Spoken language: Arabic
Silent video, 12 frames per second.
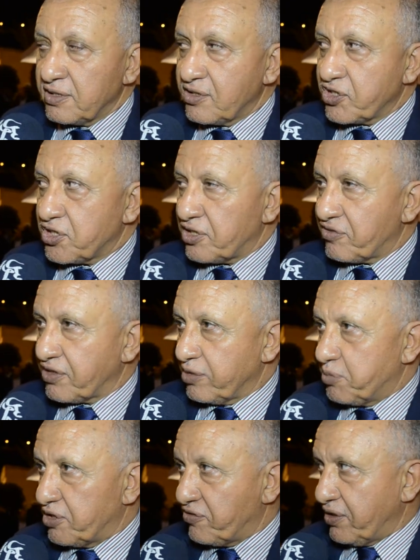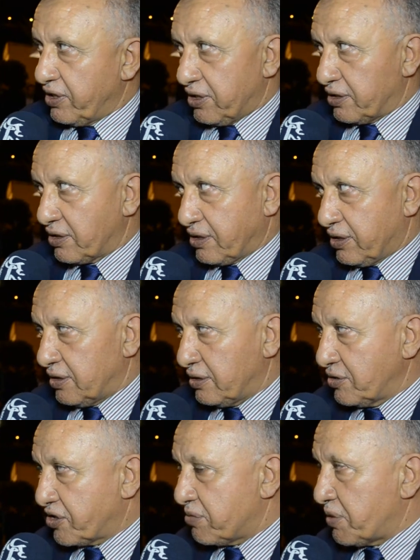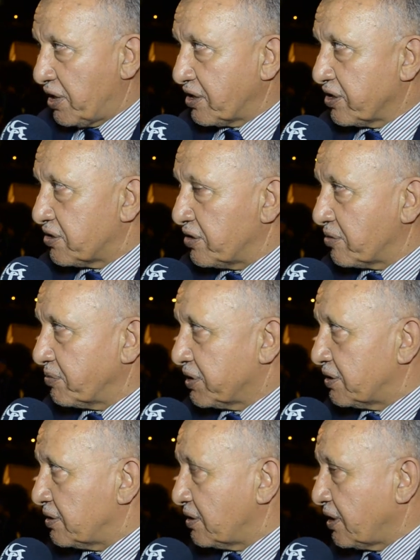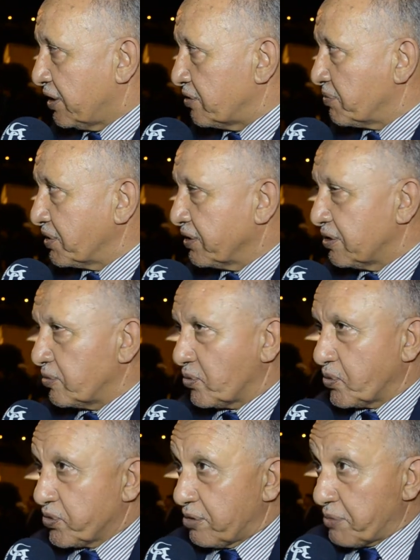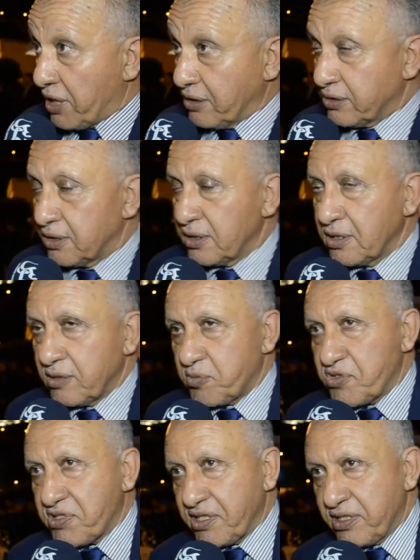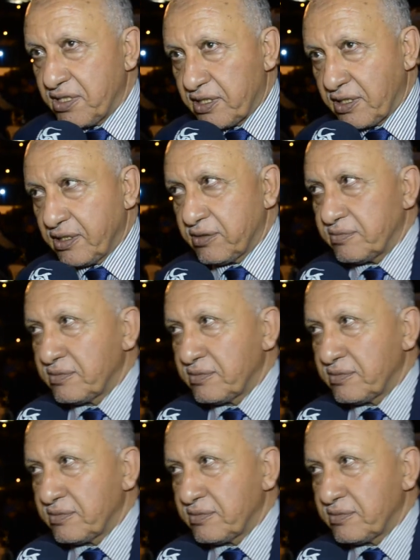شرف كبير في الحقيقه جمع كثير من اللاعبين وقدماء مسيري